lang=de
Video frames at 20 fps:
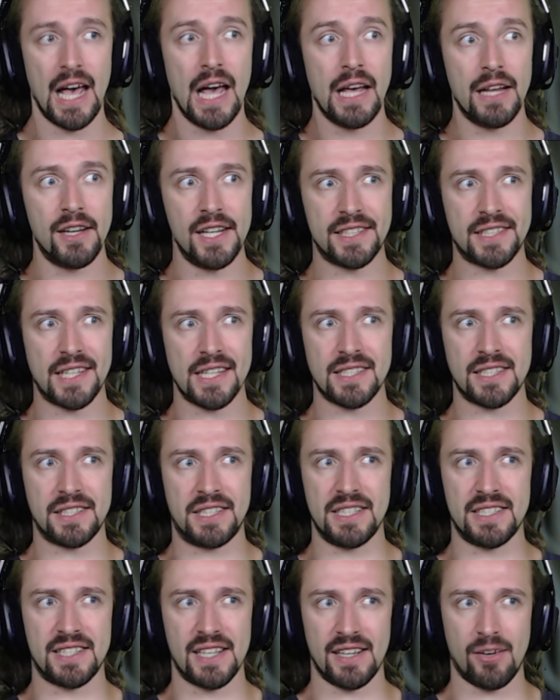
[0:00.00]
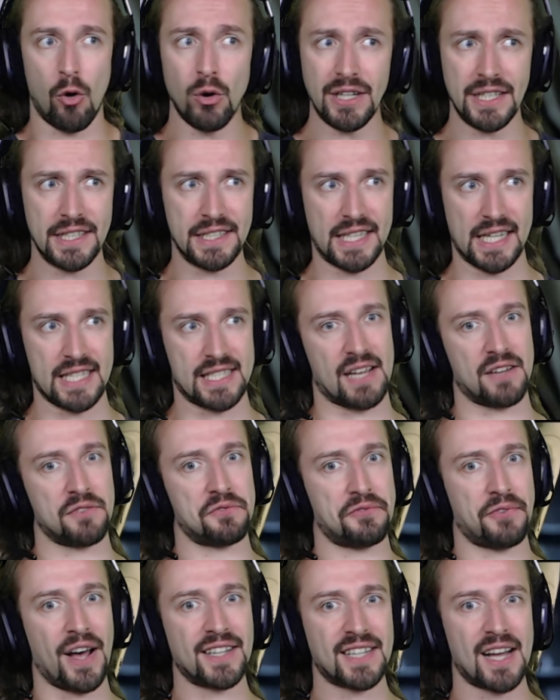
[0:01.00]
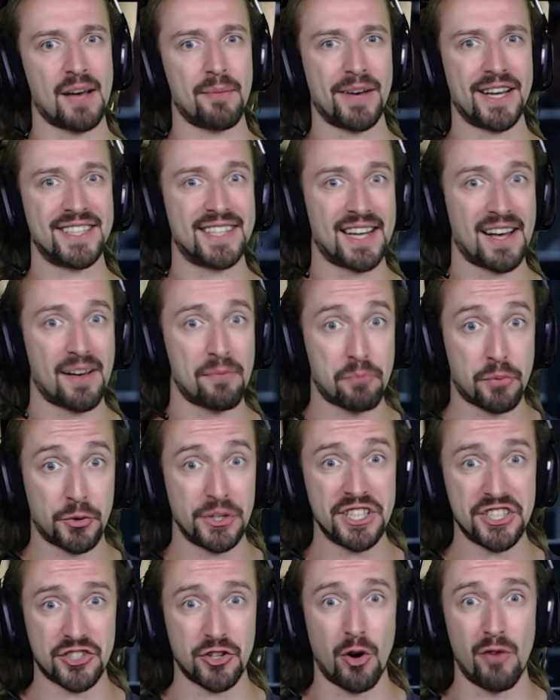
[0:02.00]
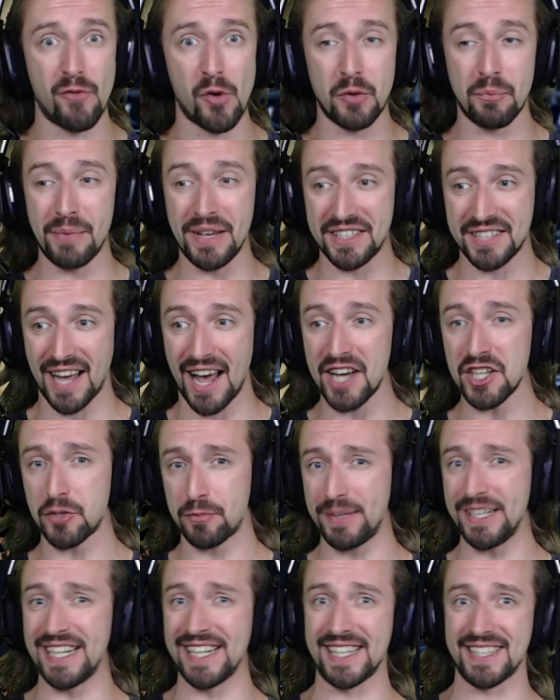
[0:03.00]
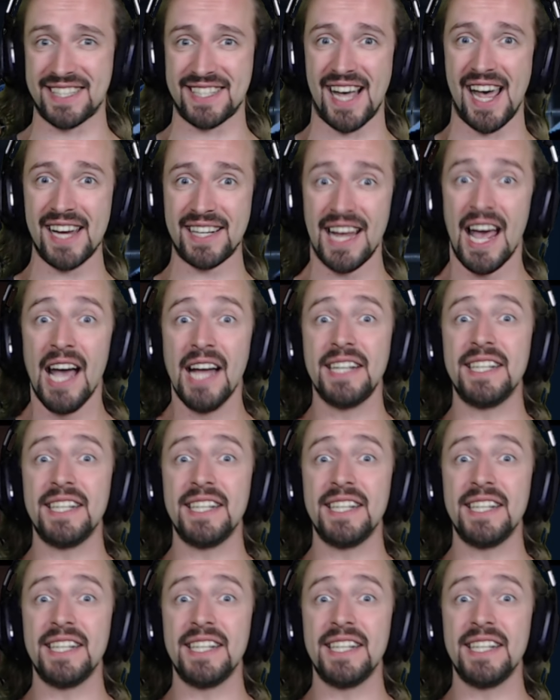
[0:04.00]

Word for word: Nicht, dass ich diese uninteressant fand, aber in der Pre-Show wurden mir drei Spiele gezeigt,